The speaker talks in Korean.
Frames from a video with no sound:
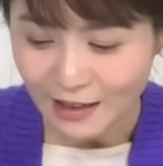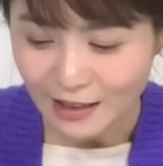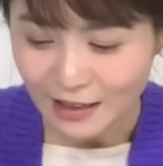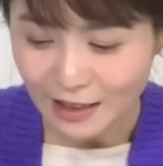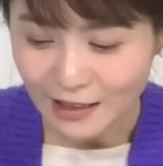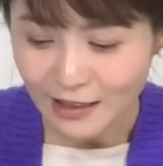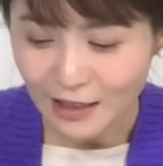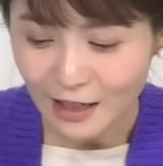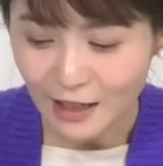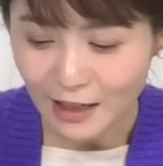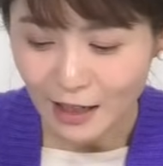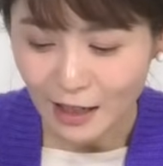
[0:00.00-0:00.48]

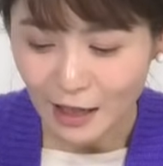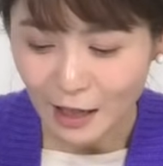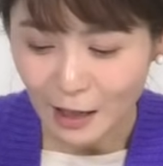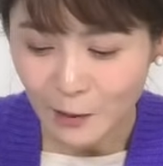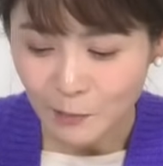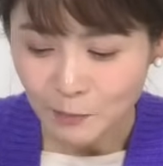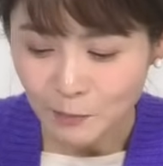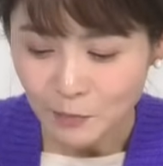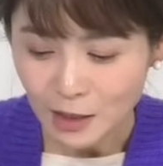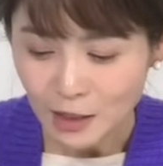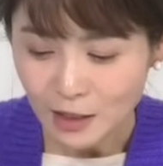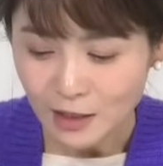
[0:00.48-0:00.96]

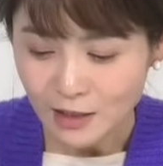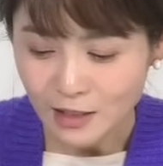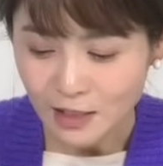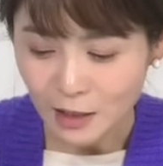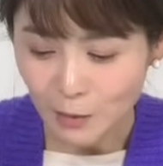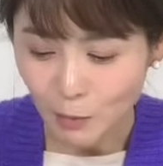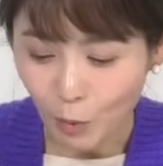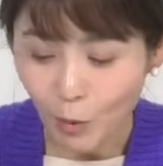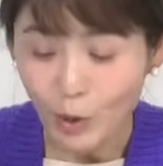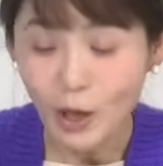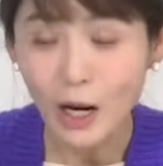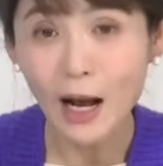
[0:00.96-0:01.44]
게다가
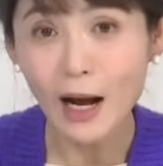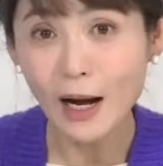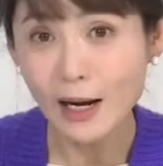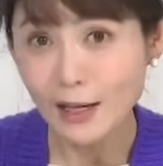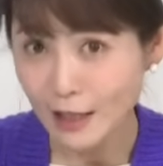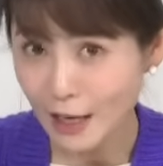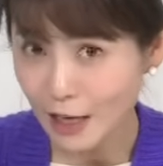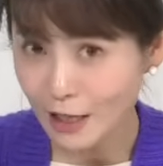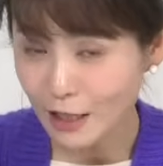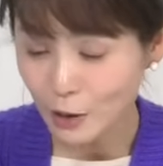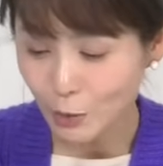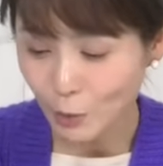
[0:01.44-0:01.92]
이제
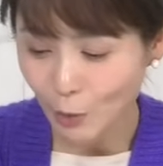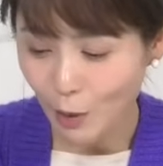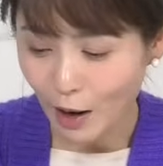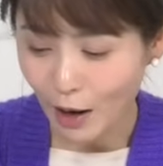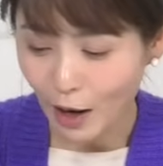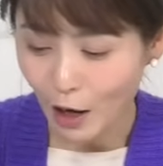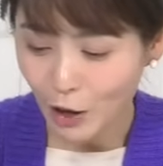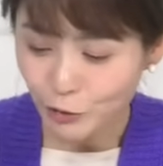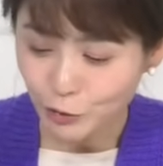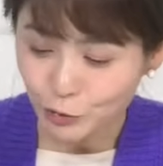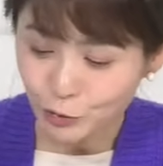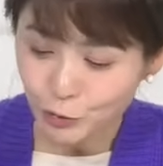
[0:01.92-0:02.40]

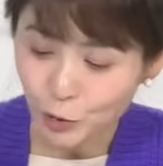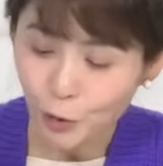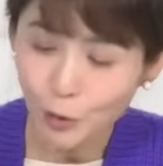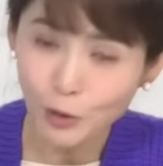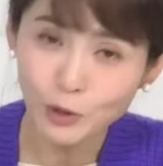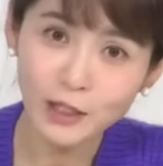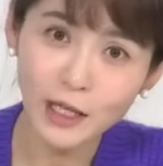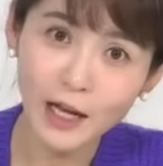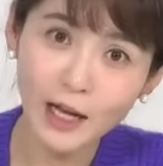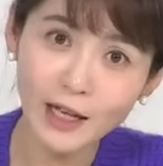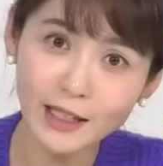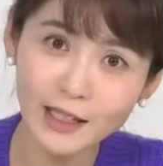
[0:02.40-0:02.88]
모래알갱이와
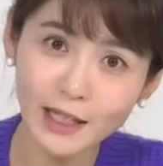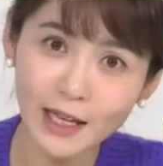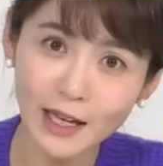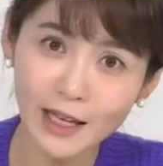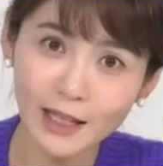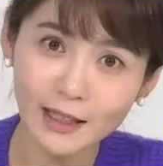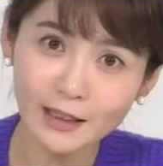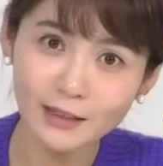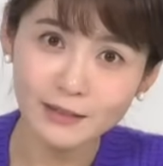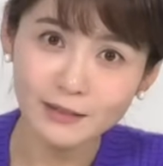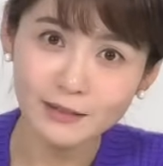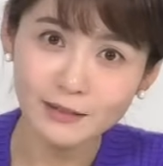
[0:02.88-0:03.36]

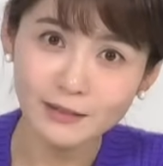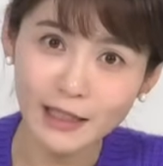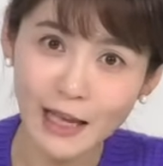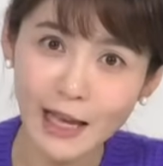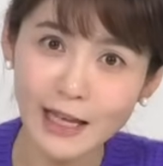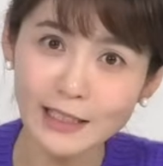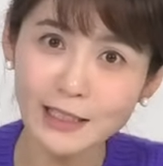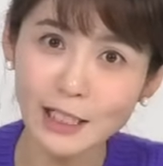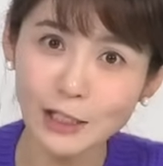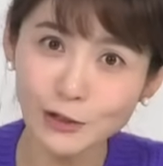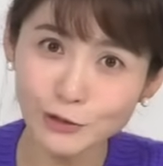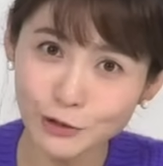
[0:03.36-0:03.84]
두오다이의
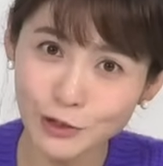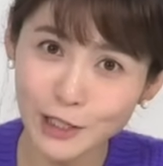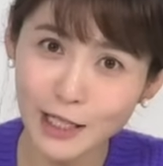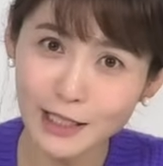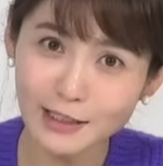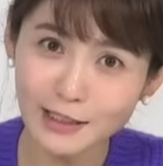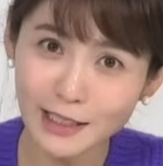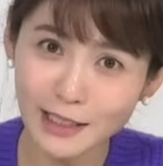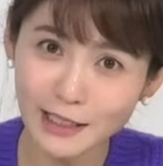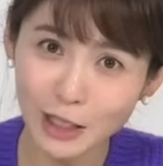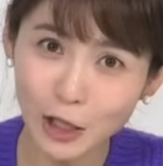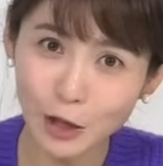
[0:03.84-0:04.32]
대상
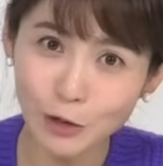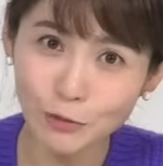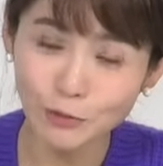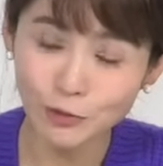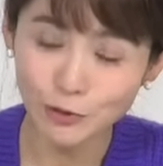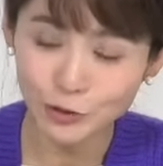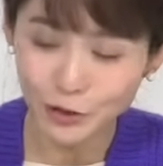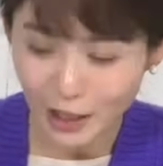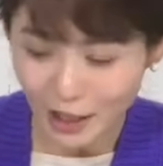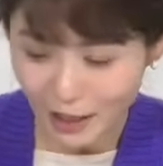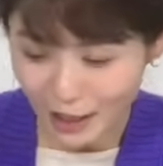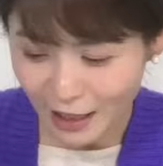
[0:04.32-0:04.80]
수상자다운
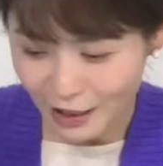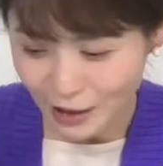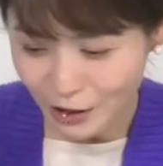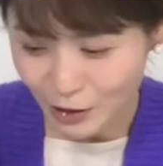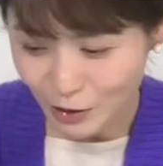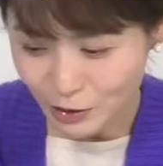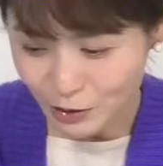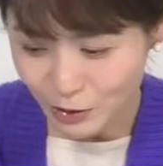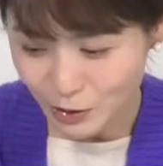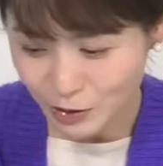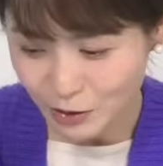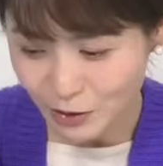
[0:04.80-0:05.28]
무대가
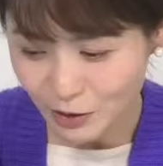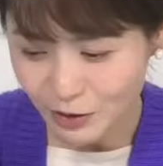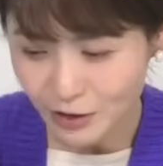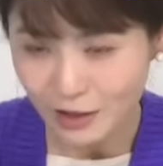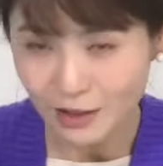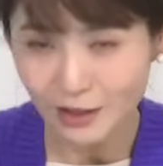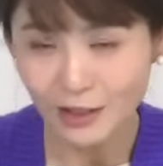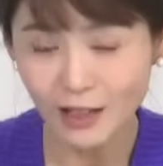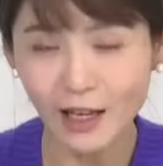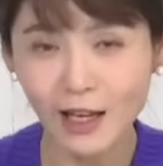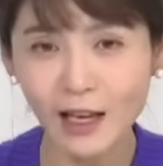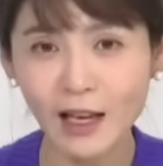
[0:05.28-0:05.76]

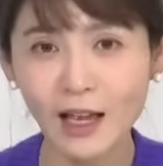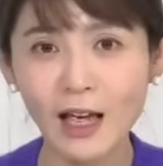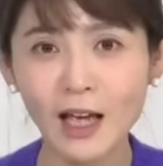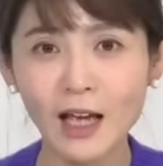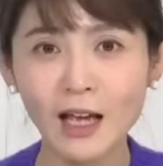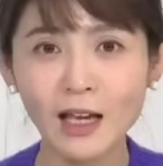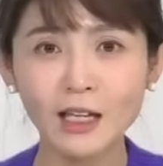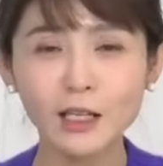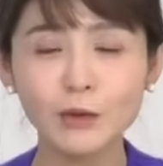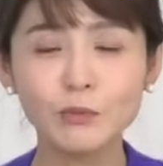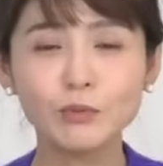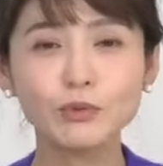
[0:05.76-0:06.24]
이어졌었는데
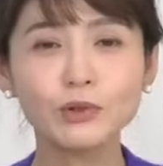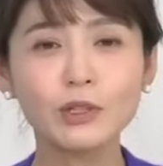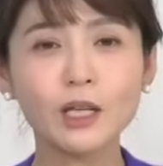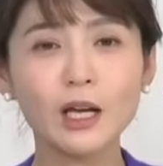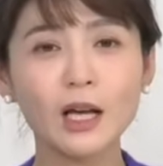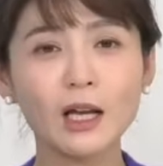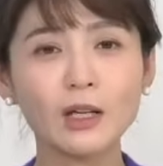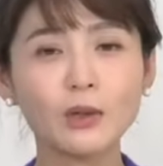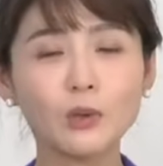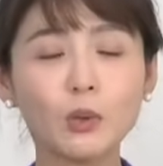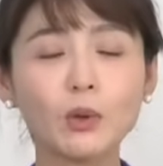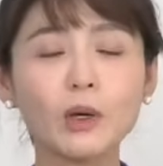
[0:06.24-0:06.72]
이
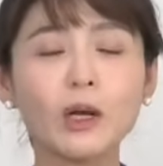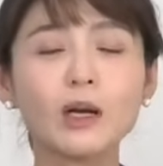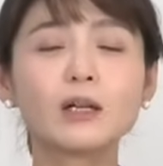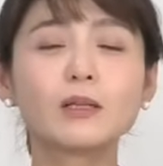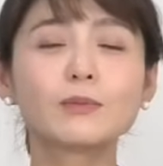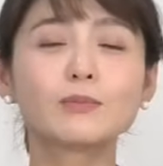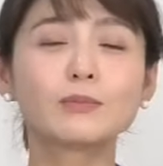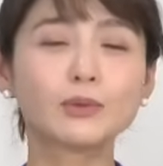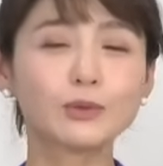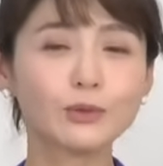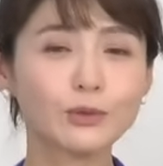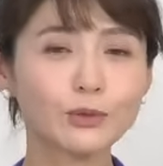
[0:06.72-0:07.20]
무대
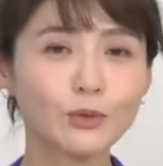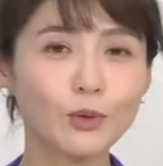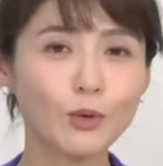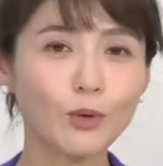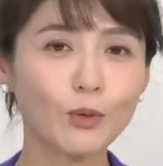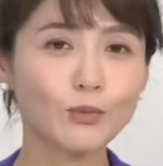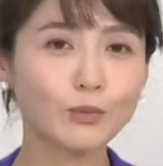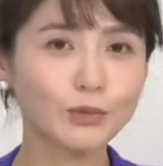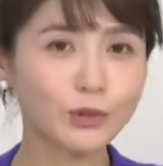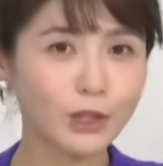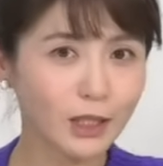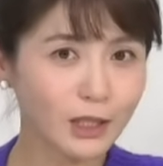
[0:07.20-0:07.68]
노래를
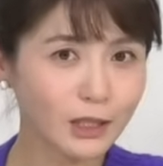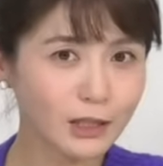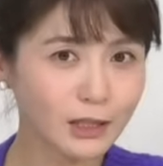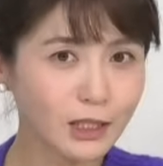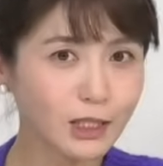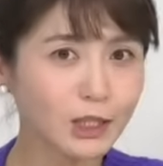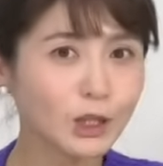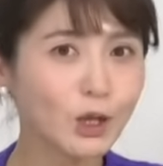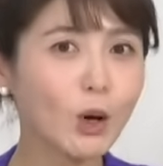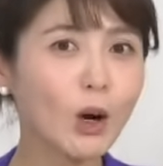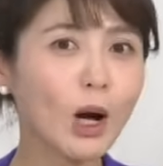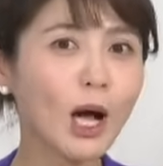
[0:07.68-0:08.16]
부르고 무대를
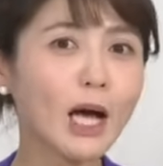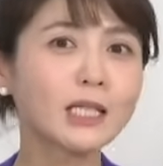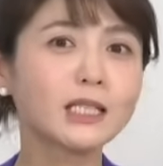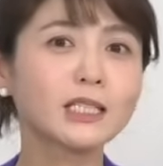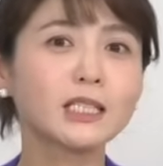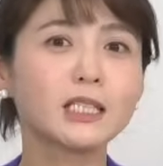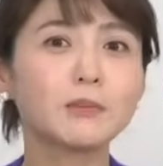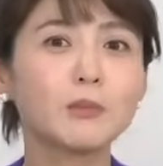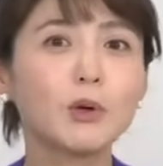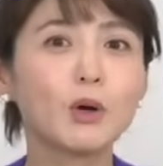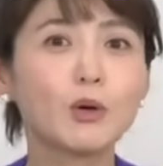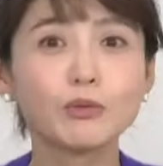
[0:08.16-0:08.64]

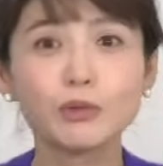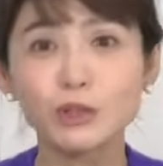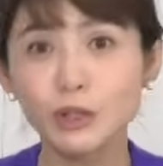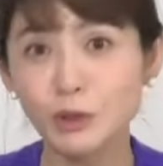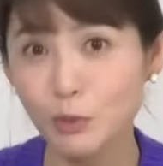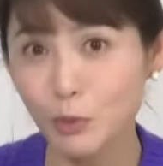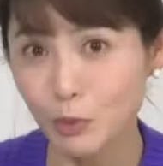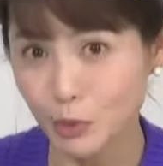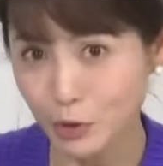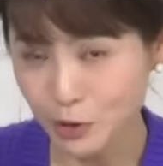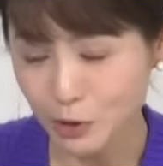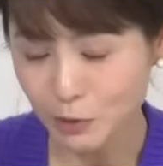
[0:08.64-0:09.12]
끌어가는 이명웅
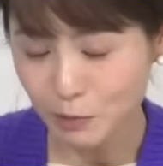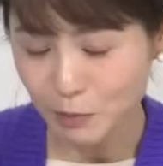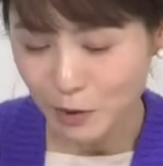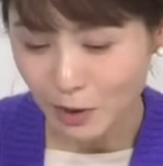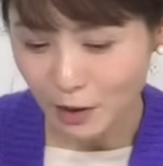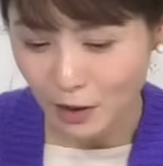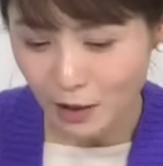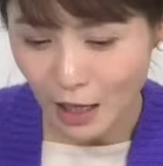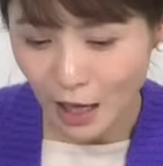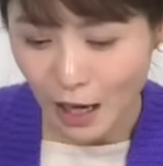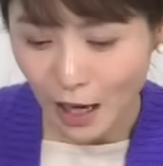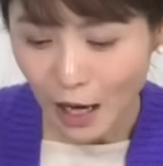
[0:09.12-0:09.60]
씨
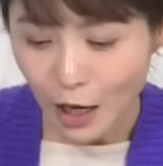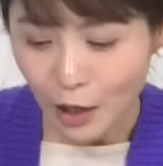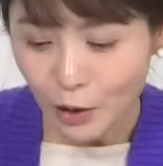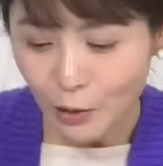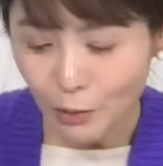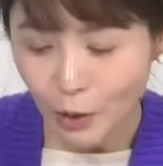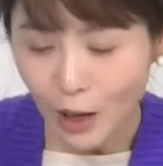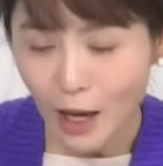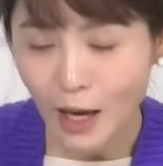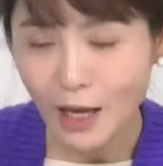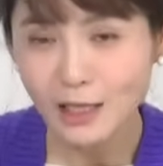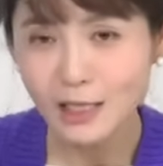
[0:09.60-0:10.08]
모습이
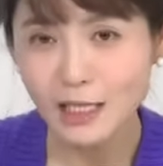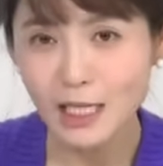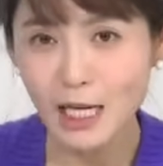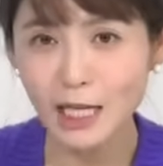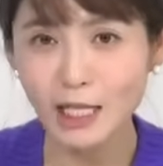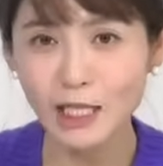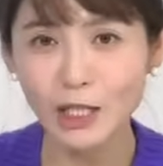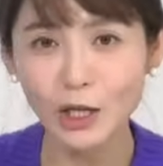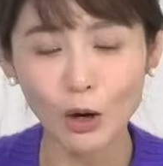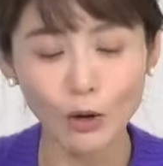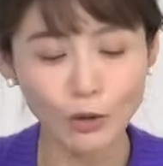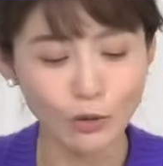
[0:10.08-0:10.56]

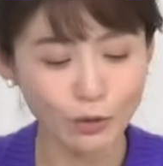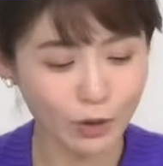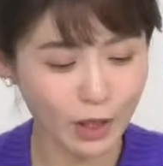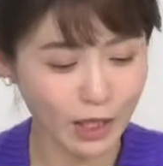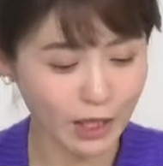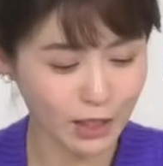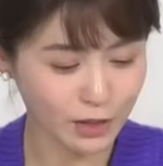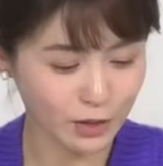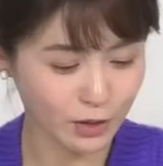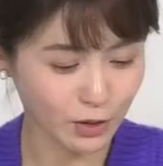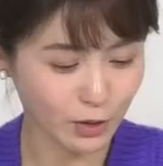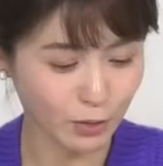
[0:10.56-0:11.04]
굉장히
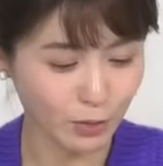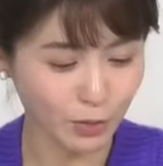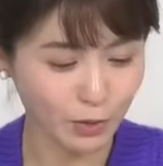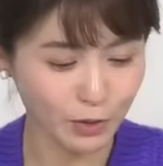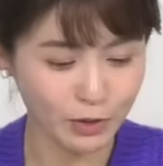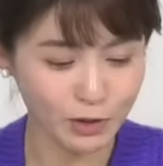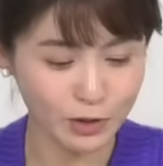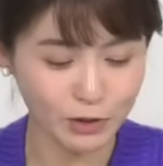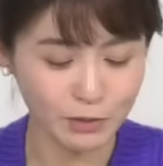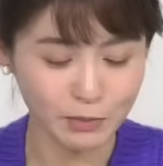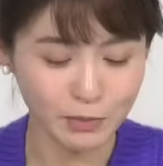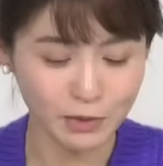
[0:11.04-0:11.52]
여유가 있어
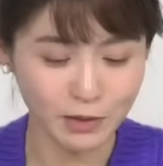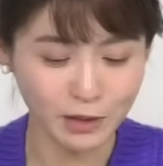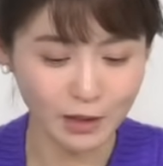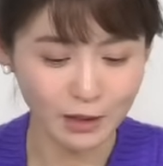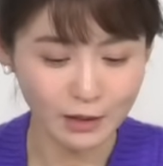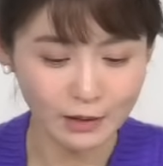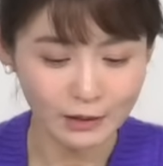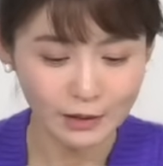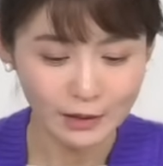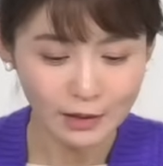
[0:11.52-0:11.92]
보였습니다.